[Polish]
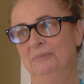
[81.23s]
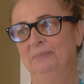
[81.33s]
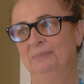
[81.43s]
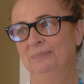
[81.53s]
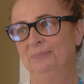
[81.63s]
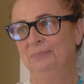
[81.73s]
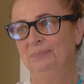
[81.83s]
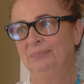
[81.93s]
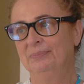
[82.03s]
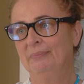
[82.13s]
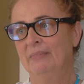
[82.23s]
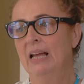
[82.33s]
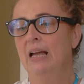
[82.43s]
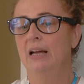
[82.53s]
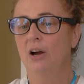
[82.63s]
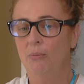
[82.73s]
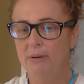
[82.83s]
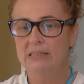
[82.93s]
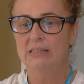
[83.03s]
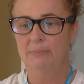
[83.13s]
A ile osób się zapisało?
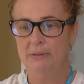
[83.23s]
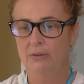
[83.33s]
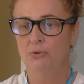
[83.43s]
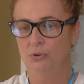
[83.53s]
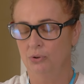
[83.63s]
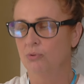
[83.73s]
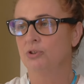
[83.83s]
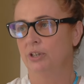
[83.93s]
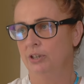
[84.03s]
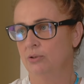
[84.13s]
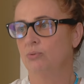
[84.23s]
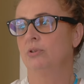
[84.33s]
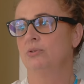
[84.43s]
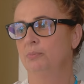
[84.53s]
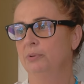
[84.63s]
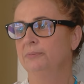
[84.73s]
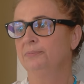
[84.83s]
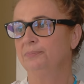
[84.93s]
Obecnie zapisało się około 40 osób.